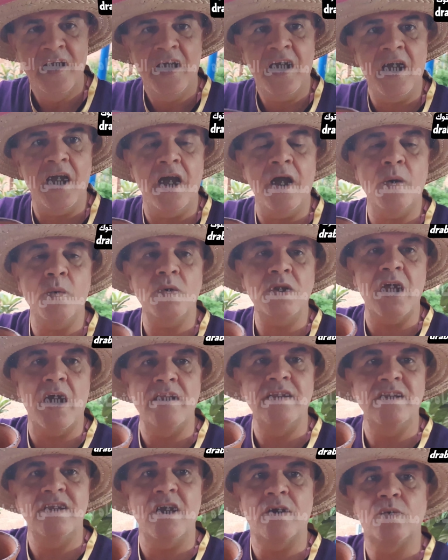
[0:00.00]
حاول
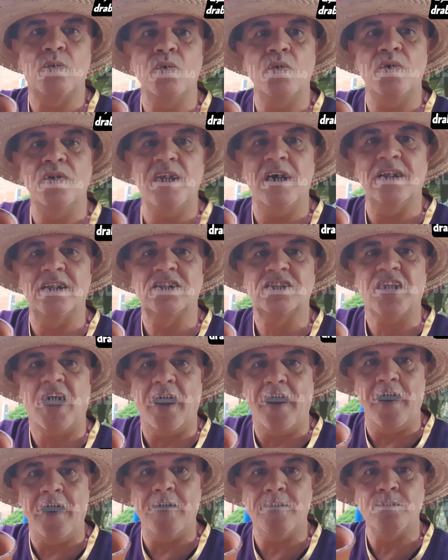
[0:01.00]
ان يكون
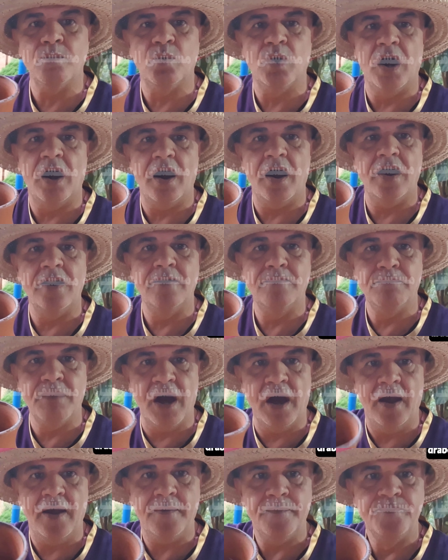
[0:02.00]
الطعام
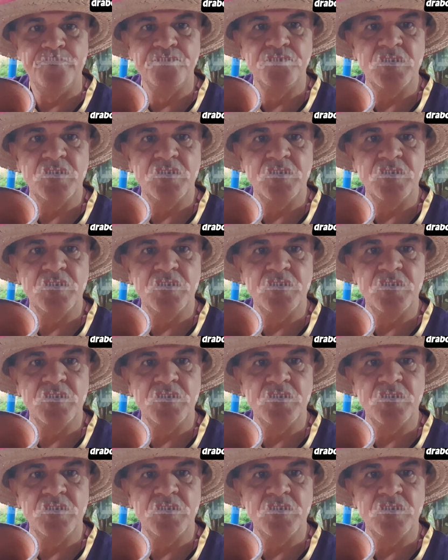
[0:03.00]
والماء